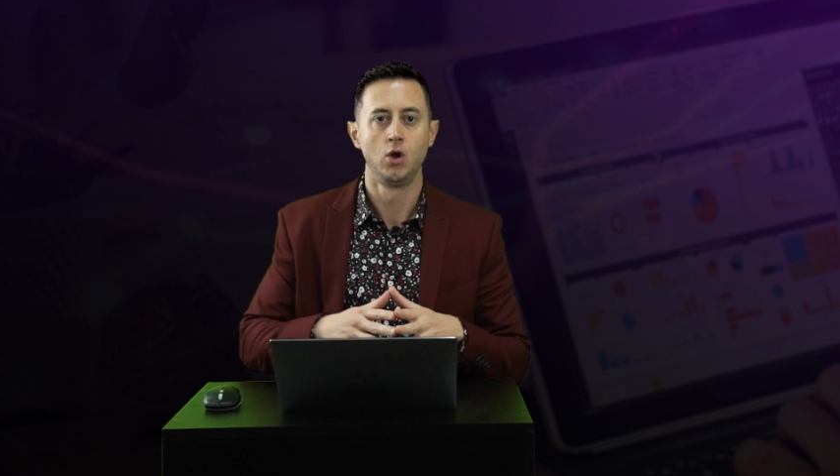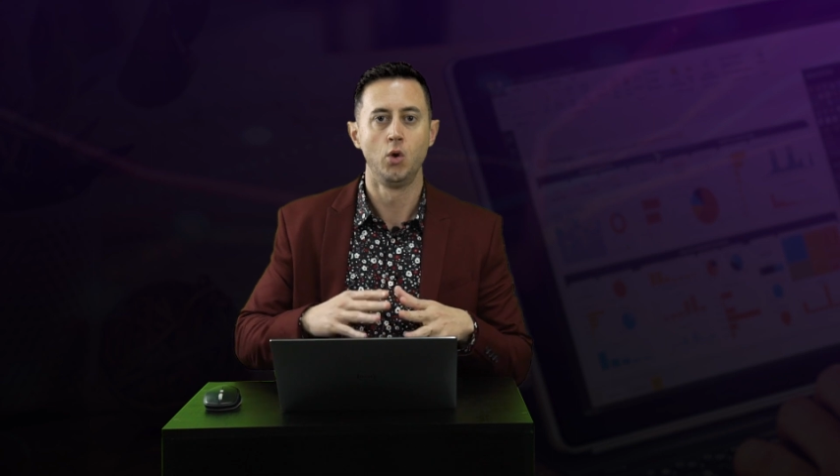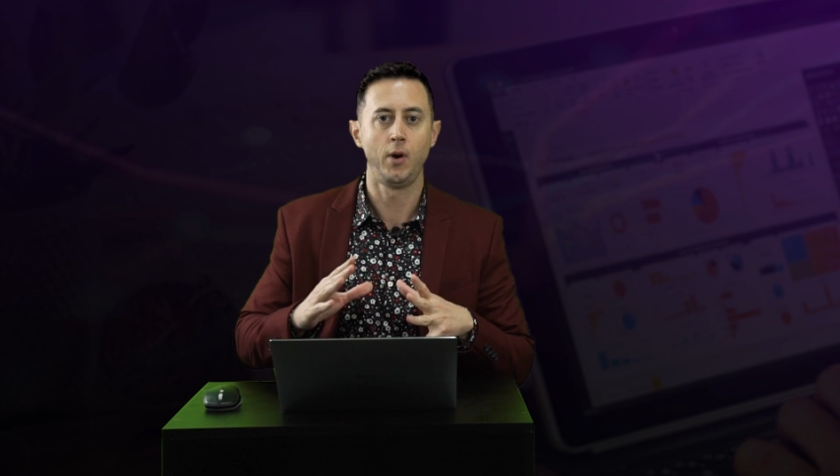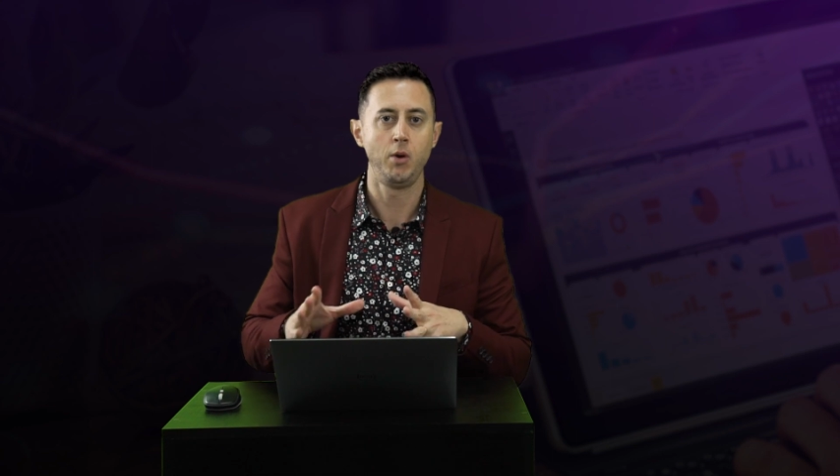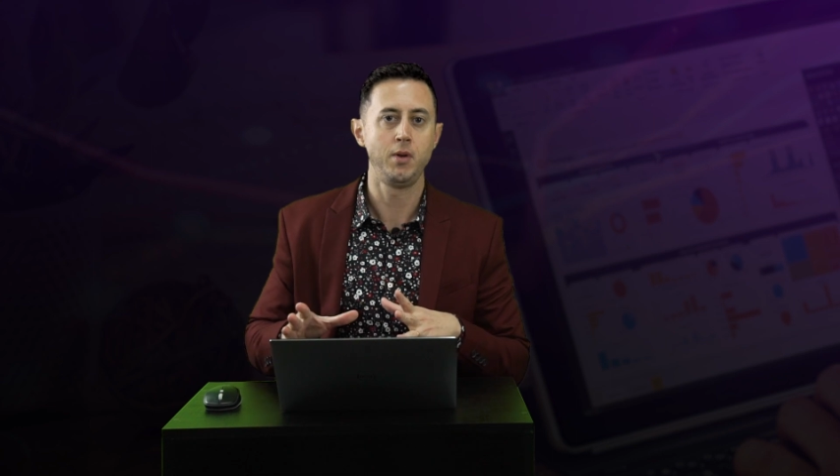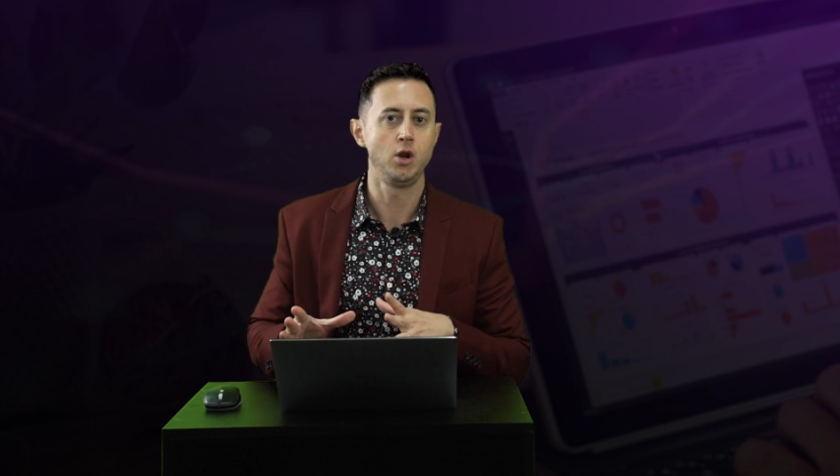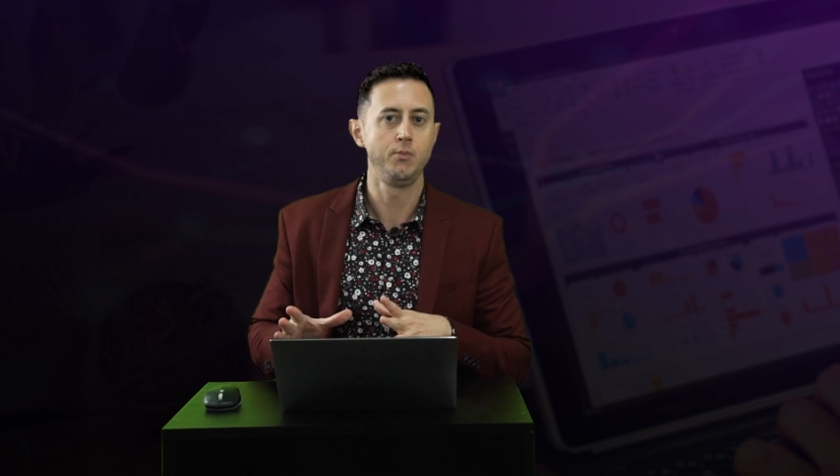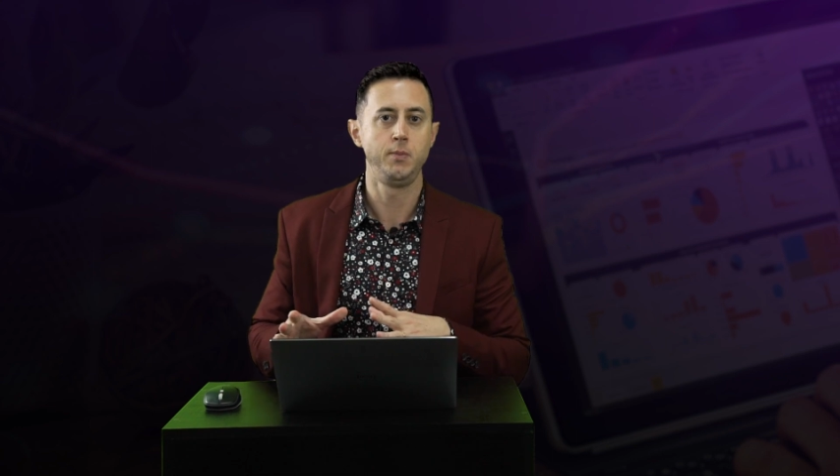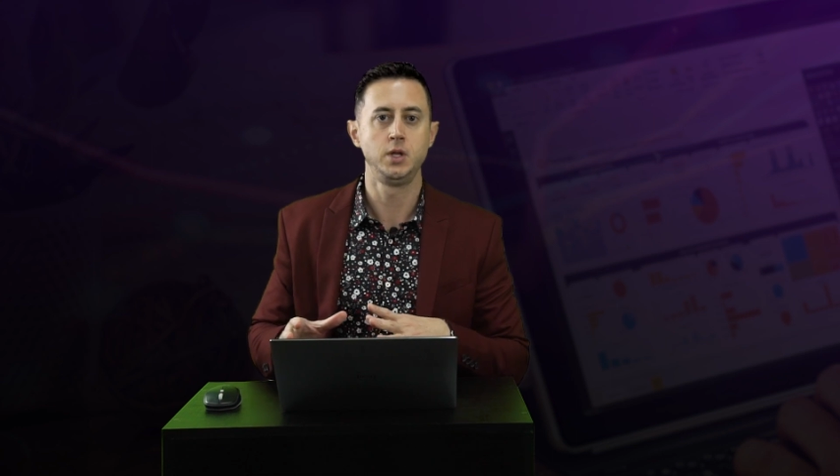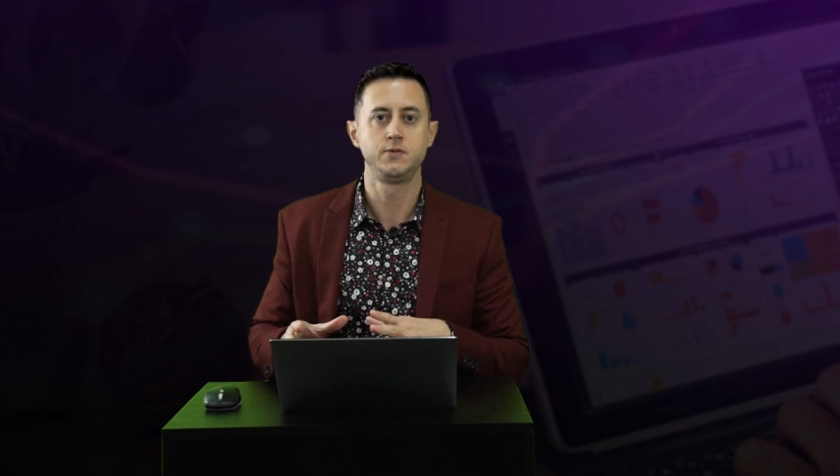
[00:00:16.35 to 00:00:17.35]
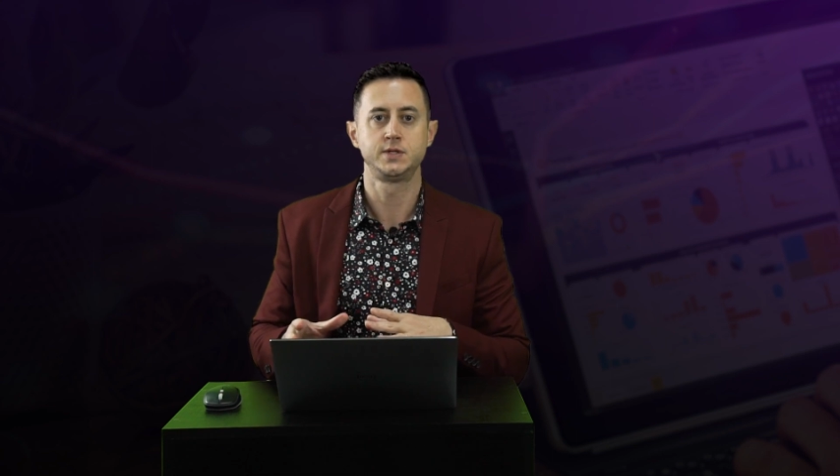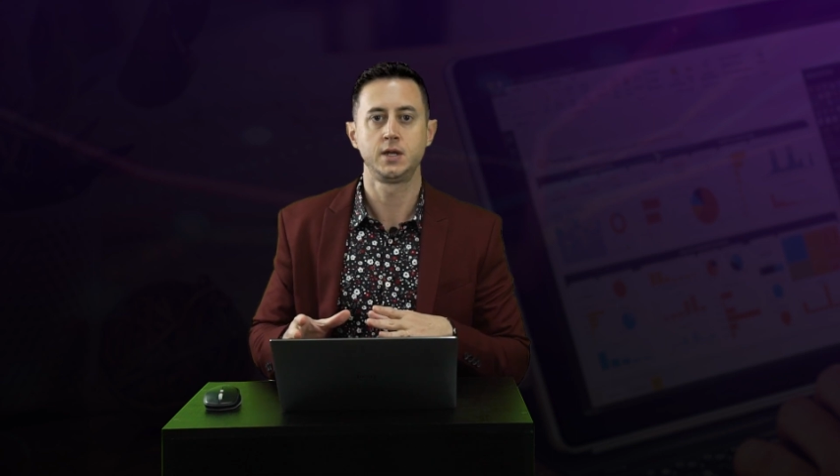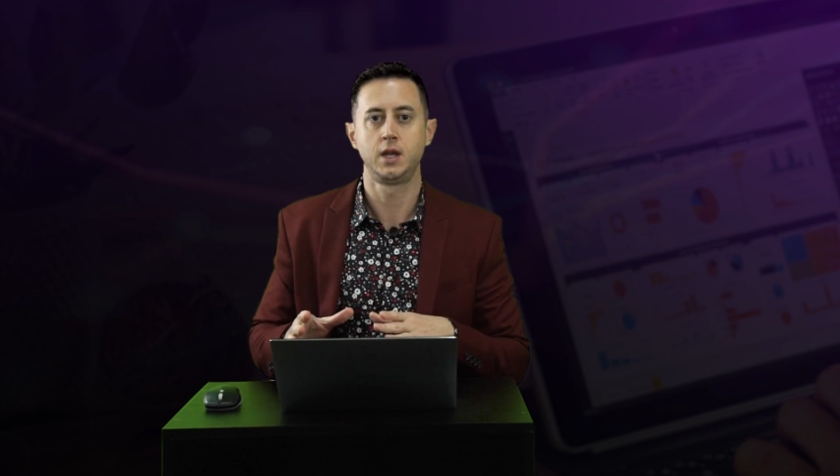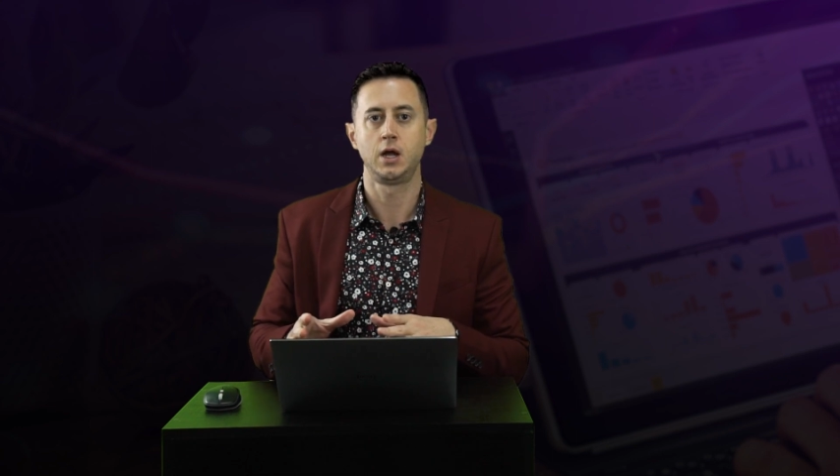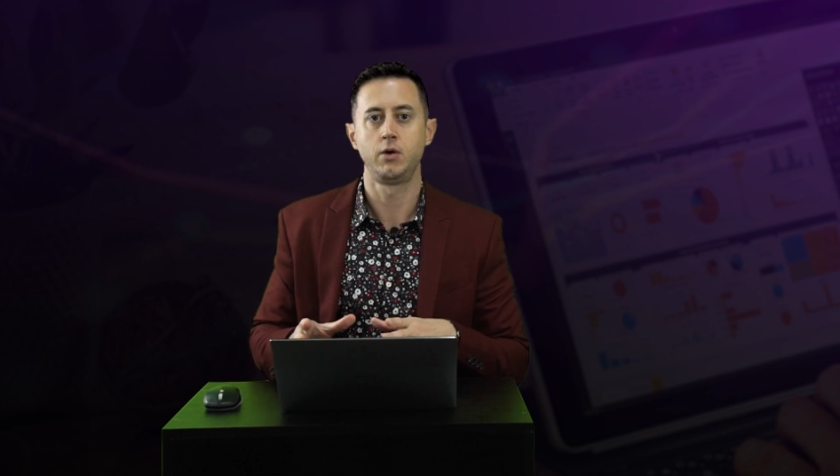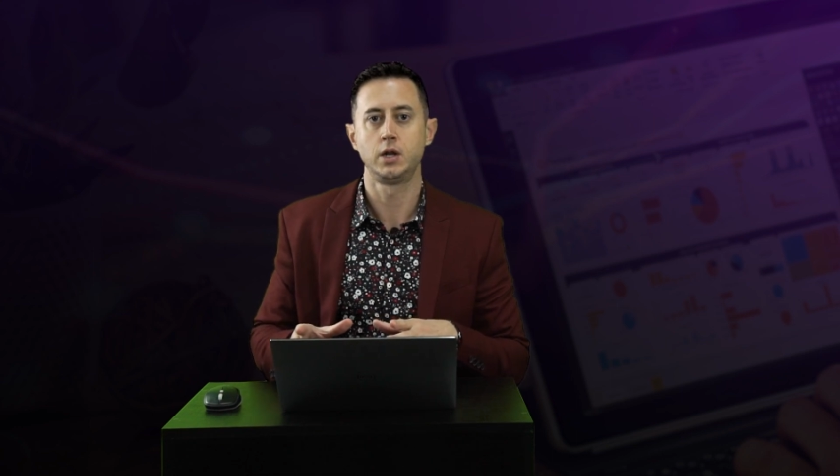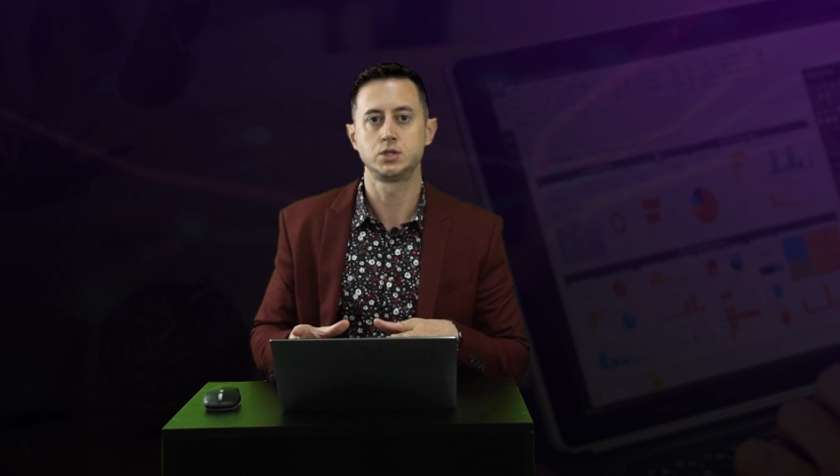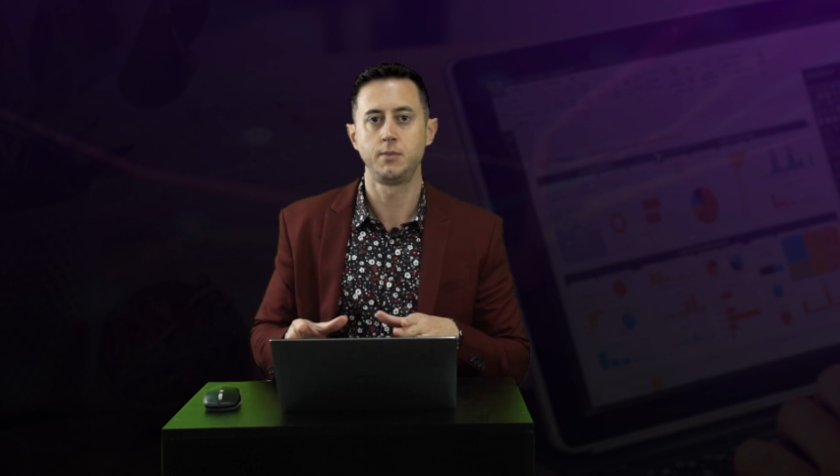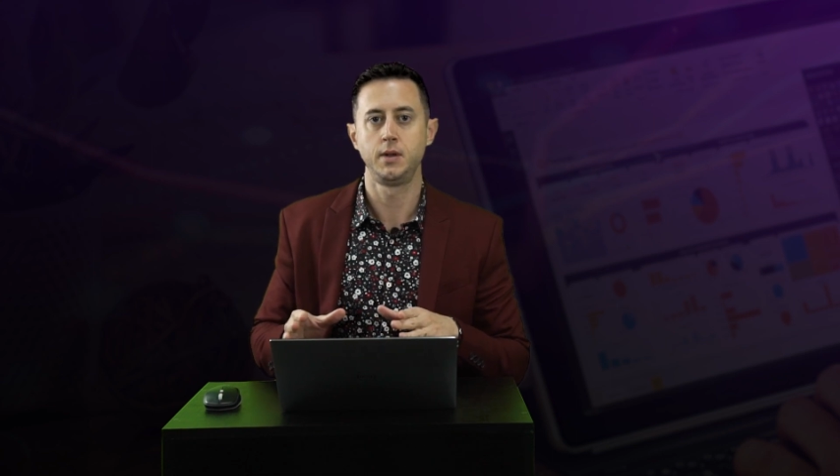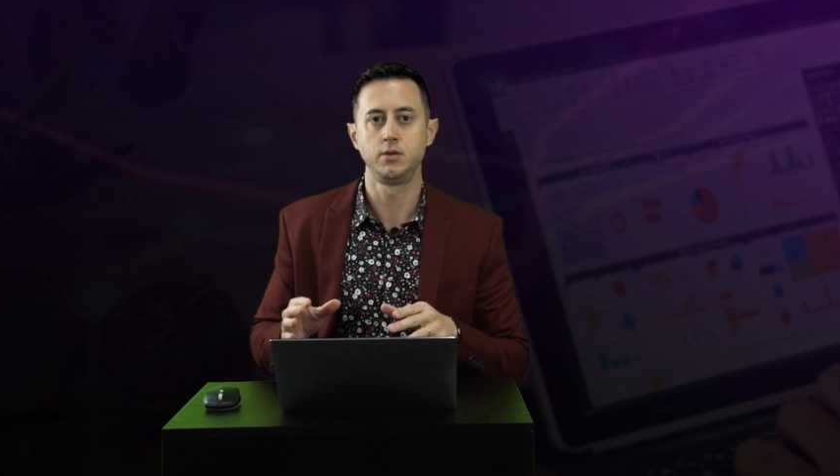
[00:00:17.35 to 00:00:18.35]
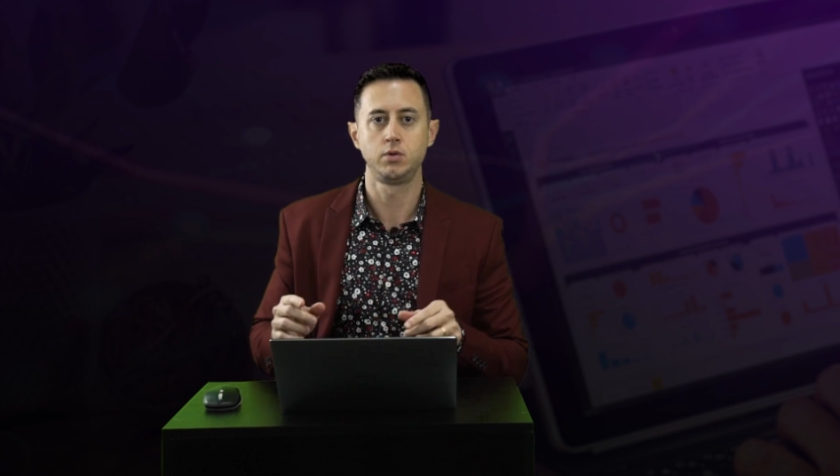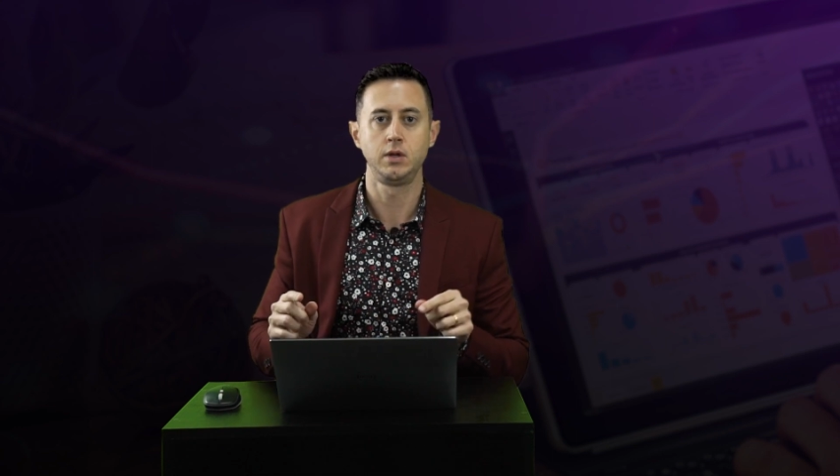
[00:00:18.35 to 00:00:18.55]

O Power BI não permite você criar um relacionamento